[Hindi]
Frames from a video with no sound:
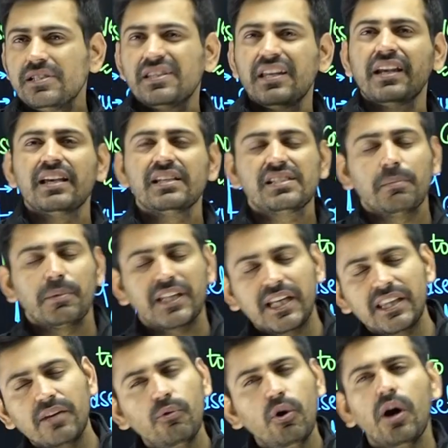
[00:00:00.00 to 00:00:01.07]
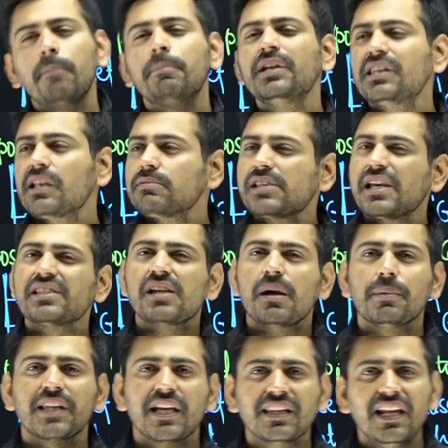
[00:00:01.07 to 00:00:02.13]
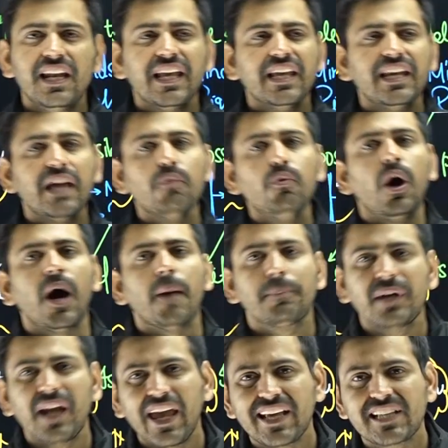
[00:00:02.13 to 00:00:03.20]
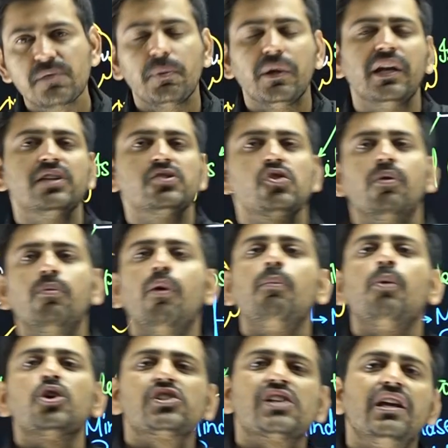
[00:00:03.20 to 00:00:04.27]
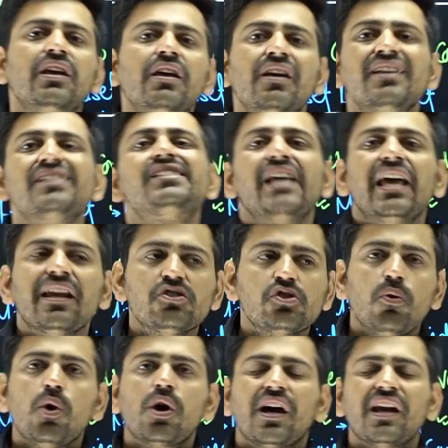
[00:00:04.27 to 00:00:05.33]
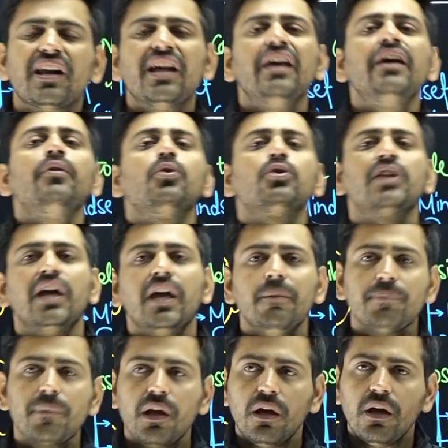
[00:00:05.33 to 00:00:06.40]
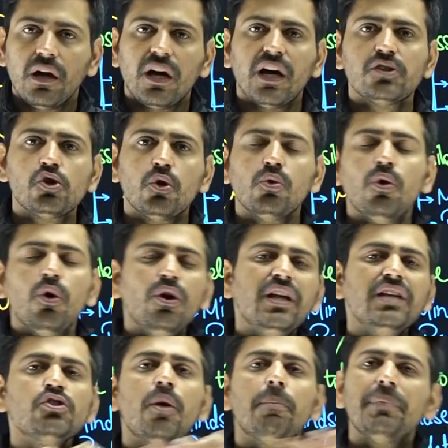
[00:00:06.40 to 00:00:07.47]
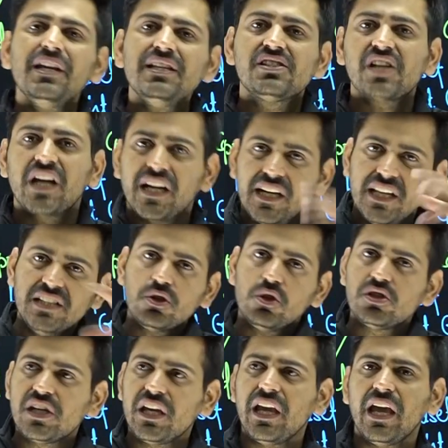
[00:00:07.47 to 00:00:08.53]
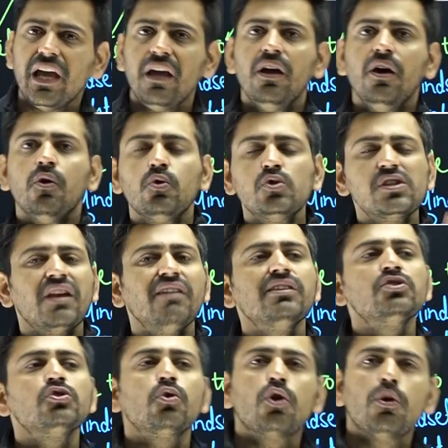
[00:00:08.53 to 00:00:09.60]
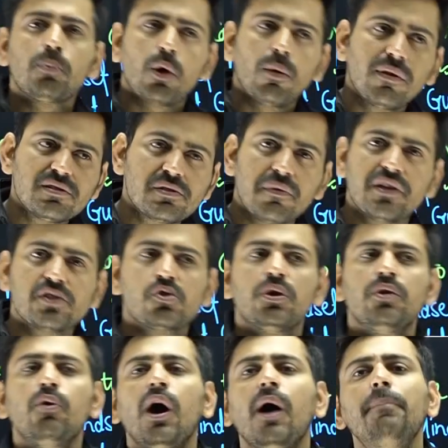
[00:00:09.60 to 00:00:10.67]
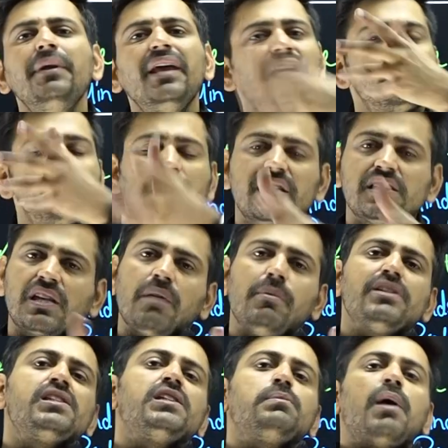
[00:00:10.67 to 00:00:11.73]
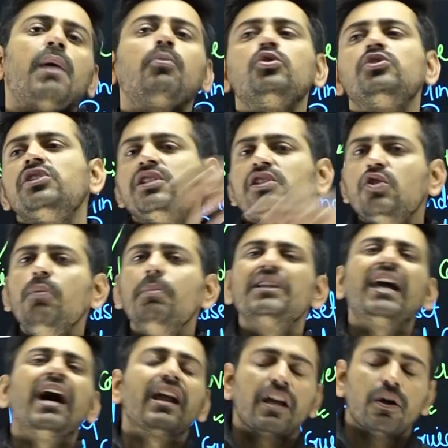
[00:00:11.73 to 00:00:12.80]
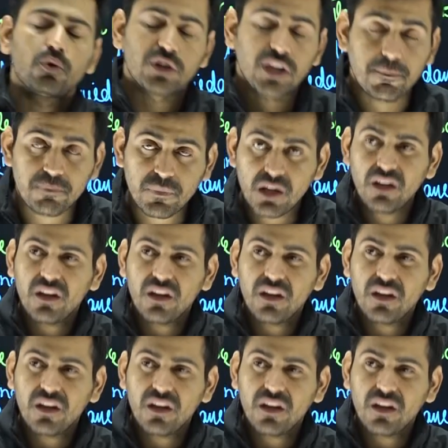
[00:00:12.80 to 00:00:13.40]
इस तरीके से बताते हैं वो अपनी तरफ से अच्छा बताते हैं लेकिन यार वो अपना एक्सपीरियंस जो वो मोस्टली शेयर जो वो कर रहे होते हैं जो उन्होंने जो अपनी जर्नी जो जी है उसके अंदर जो उनको प्रॉब्लम्स फेस हुई वो अपने एक्सपीरियंस के बेसिस पे आपको चीजें जो बता रहे होते हैं